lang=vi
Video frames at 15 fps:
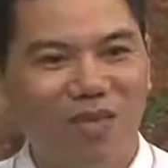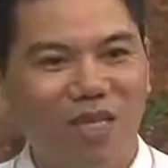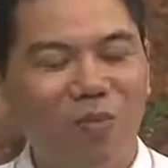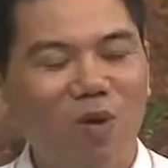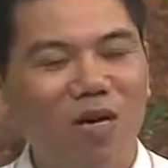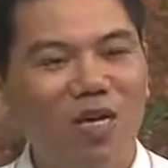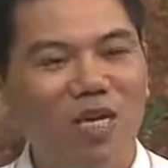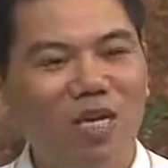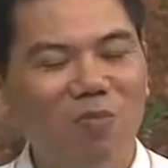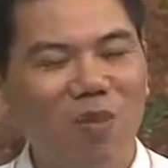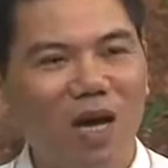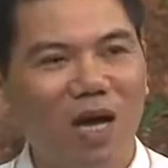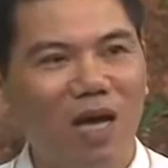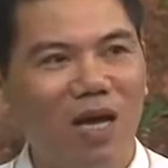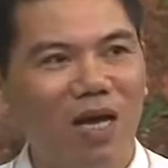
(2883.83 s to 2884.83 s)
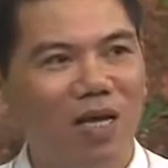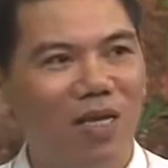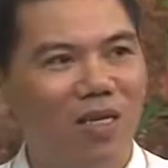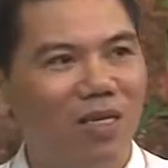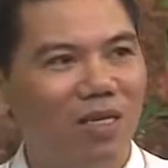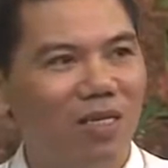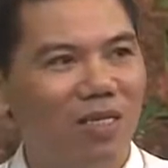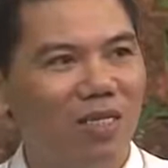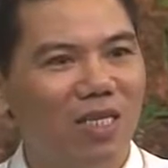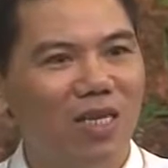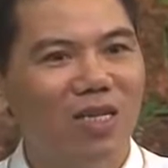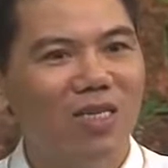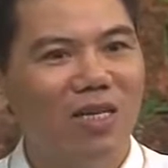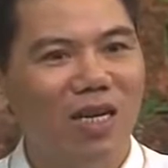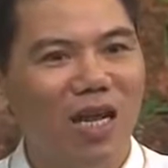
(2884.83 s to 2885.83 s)
Nhưng mà khi mà chị
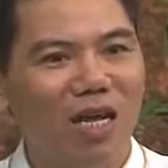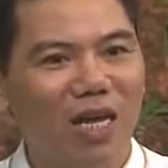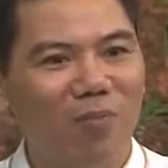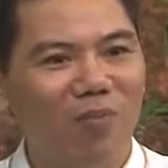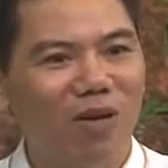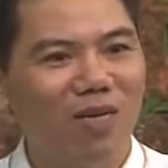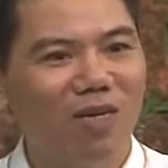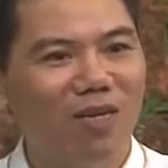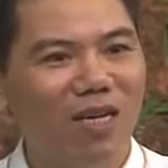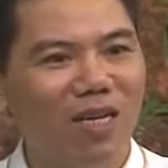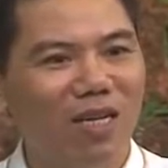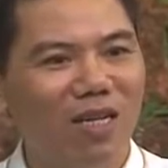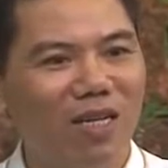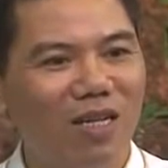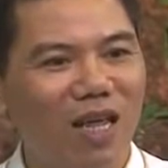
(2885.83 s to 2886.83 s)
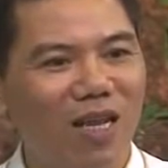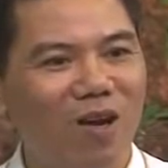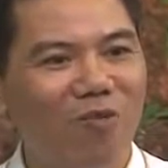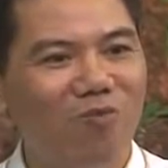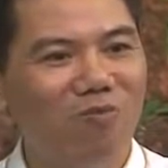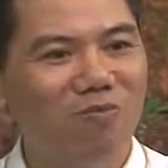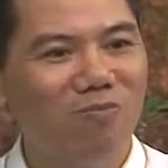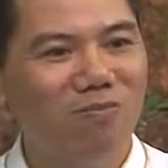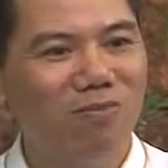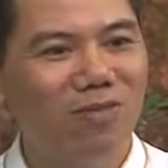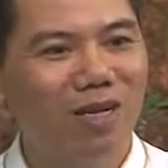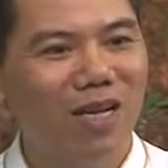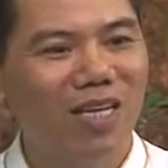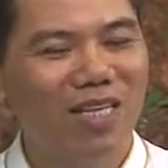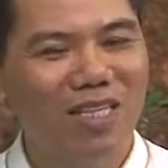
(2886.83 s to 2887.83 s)
ấy trở lại gặp cái người đàn ông
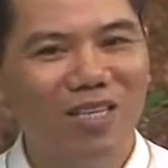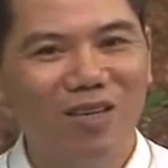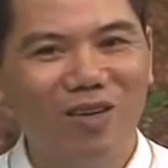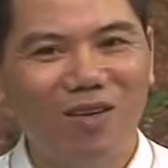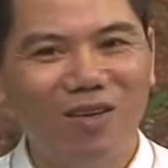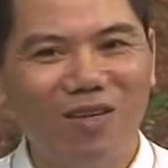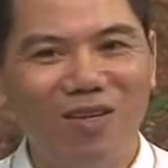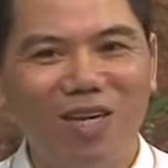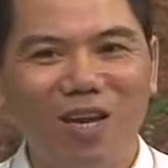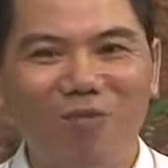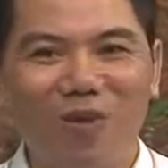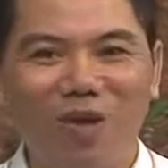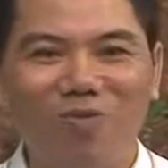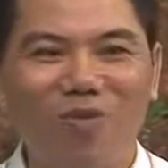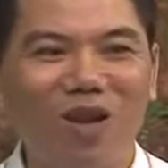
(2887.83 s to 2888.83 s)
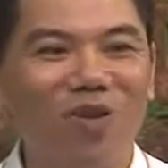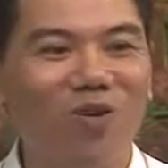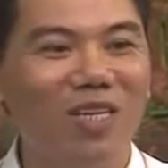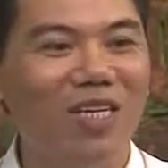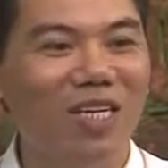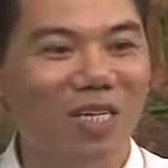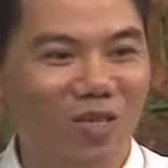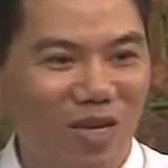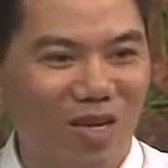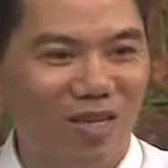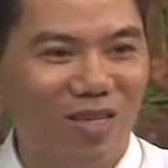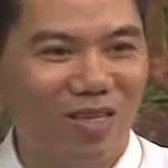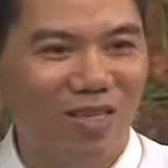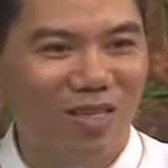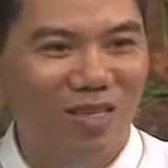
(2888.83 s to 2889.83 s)
đấy thì người đàn ông này cũng đã có gia đình rồi ạ.
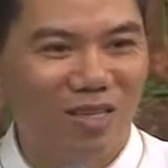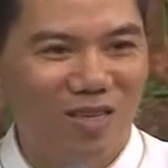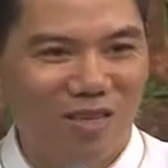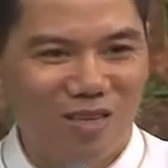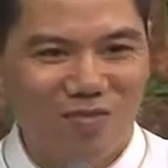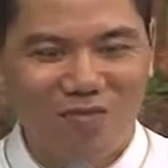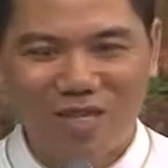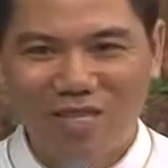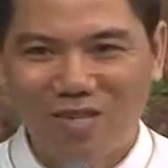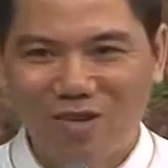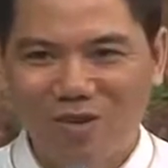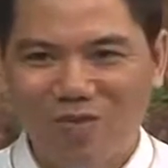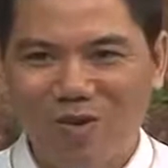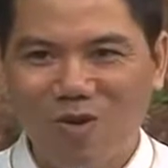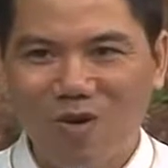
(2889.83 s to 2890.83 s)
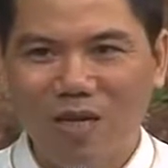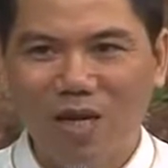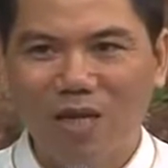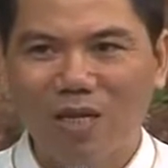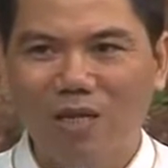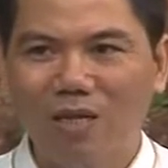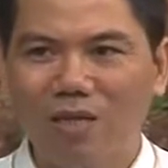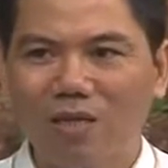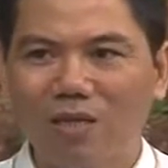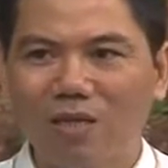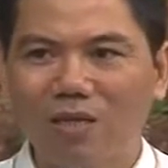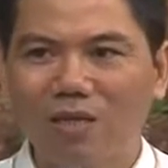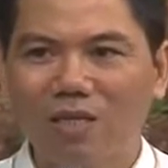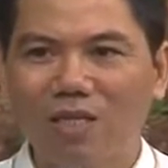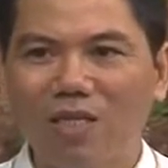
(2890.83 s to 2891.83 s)
Và chị nói với con là
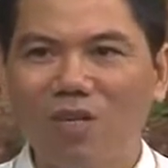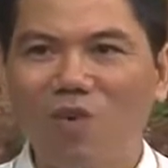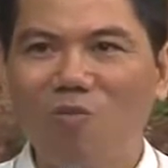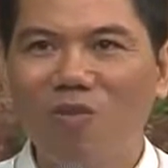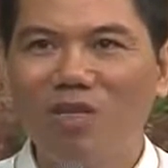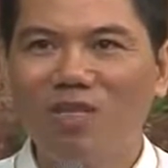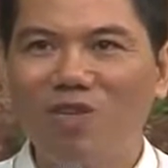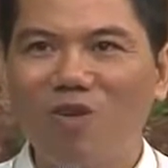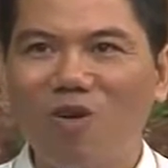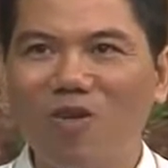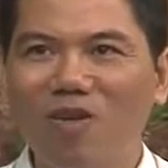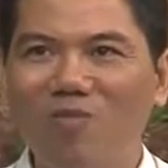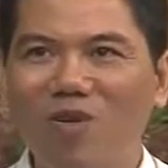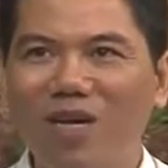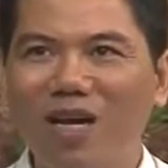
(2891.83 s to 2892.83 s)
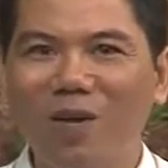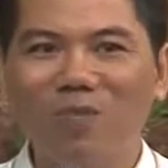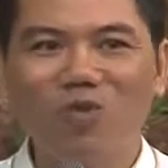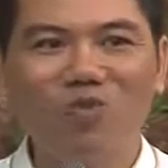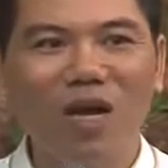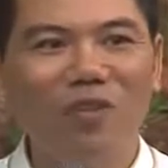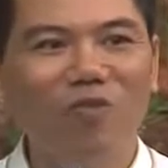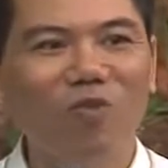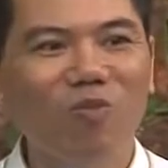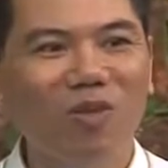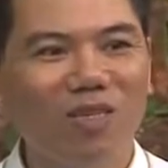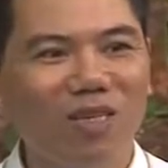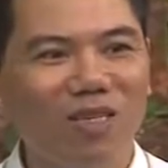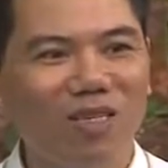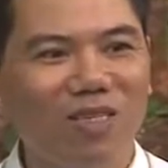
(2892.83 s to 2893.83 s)
chị không bao giờ có được một cái cảm xúc hạnh phúc
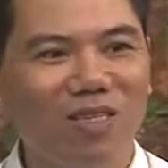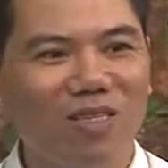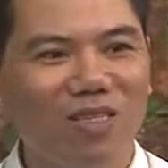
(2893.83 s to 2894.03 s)
như thế.